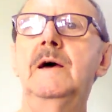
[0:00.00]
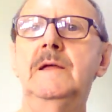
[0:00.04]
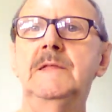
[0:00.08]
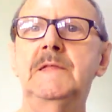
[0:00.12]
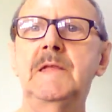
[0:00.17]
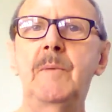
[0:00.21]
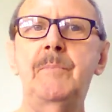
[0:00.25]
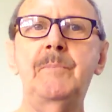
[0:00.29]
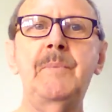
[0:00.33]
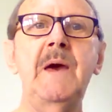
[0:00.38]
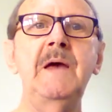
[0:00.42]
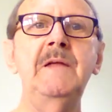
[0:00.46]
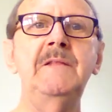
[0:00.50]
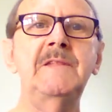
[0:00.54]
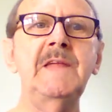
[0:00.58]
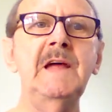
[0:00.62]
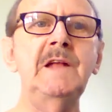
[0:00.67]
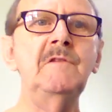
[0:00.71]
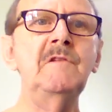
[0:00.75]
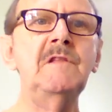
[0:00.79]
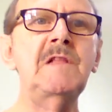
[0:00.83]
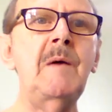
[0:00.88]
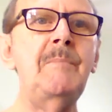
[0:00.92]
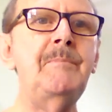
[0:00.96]

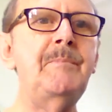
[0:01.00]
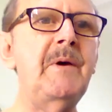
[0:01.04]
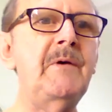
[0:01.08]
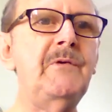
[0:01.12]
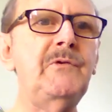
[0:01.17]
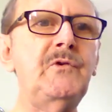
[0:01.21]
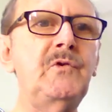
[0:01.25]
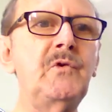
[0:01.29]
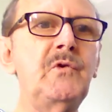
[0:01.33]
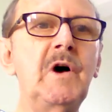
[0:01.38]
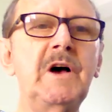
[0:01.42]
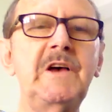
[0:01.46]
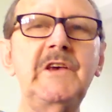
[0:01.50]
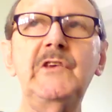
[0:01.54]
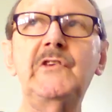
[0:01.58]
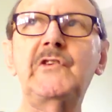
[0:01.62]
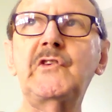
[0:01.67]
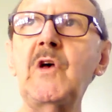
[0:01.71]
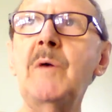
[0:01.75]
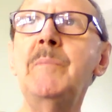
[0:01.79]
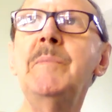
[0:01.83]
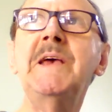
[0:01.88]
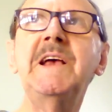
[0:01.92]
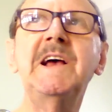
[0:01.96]
Dependendo da pessoa que
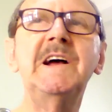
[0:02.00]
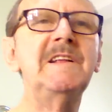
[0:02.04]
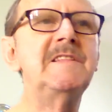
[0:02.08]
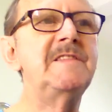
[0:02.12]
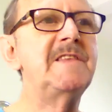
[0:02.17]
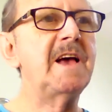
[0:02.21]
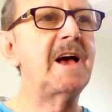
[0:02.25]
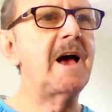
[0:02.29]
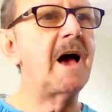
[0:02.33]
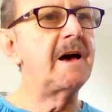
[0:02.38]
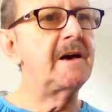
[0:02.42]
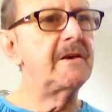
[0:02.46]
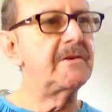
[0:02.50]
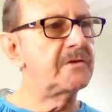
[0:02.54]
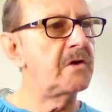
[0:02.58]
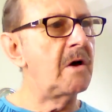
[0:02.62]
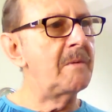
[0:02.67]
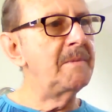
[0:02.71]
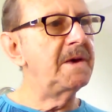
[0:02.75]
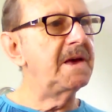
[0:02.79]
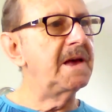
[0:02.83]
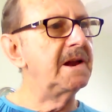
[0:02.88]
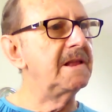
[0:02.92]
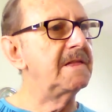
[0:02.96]
só me critica, que só
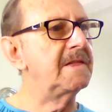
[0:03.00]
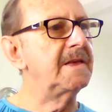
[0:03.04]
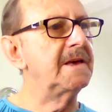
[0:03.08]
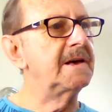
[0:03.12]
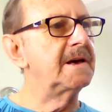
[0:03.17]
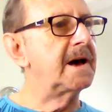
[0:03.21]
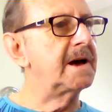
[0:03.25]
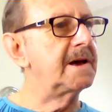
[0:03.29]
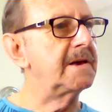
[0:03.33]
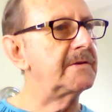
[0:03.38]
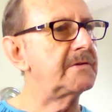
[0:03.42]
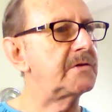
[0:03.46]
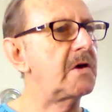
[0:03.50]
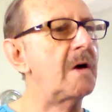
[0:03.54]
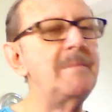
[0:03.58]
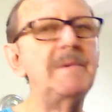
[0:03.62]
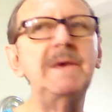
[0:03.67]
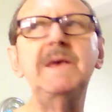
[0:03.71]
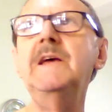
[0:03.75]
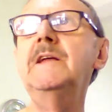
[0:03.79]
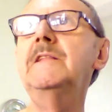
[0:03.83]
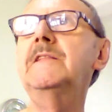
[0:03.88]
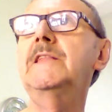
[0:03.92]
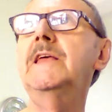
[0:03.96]
me critica, que só me
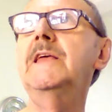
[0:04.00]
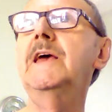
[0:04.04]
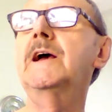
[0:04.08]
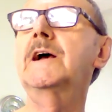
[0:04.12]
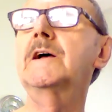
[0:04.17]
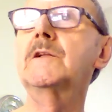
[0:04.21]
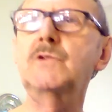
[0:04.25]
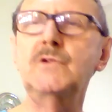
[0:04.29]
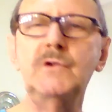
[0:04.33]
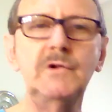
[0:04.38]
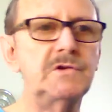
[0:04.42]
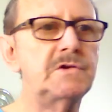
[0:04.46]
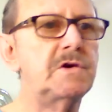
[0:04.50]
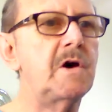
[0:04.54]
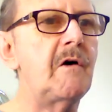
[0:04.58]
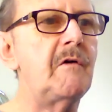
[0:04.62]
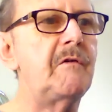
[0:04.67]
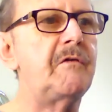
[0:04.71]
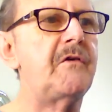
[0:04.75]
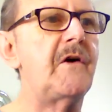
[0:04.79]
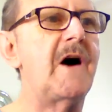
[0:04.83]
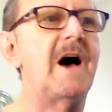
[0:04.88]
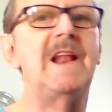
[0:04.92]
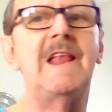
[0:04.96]
critica, tudo que
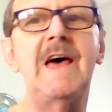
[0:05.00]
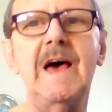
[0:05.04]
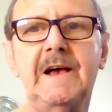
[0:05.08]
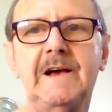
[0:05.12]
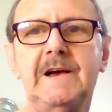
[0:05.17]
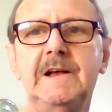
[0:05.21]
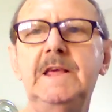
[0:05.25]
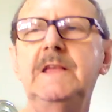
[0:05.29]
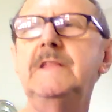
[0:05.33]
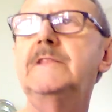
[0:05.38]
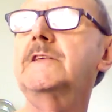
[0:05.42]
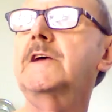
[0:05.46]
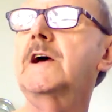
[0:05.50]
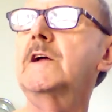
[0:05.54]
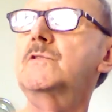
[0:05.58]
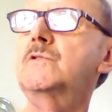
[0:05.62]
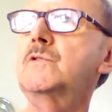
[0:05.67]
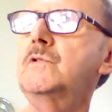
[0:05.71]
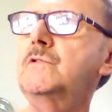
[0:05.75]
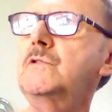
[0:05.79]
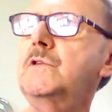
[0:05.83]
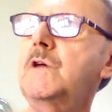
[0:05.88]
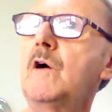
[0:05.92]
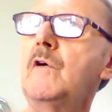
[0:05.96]
eu falo é crítica,
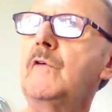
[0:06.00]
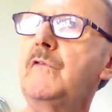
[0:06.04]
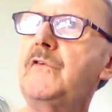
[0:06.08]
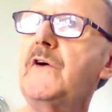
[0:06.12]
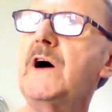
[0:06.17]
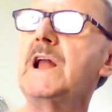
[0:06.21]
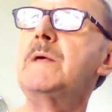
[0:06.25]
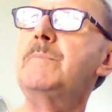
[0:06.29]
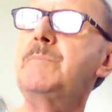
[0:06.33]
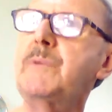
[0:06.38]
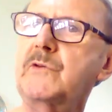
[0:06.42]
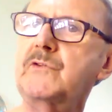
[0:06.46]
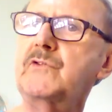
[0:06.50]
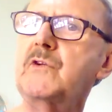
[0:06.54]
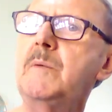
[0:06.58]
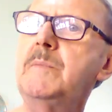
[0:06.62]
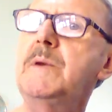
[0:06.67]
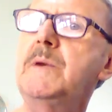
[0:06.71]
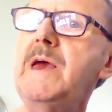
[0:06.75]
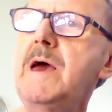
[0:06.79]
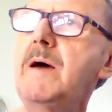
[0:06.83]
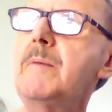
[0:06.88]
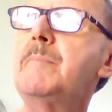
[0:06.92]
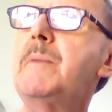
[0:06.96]
tudo que eu falo a pessoa
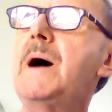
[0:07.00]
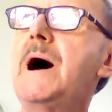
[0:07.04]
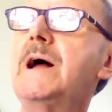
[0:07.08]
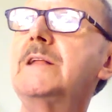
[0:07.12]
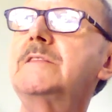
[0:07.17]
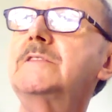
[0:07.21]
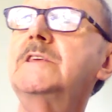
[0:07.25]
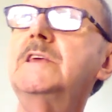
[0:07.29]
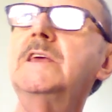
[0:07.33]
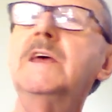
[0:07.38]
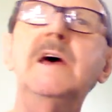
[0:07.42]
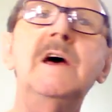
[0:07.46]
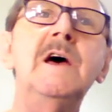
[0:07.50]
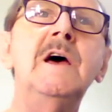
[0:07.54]
me rebate.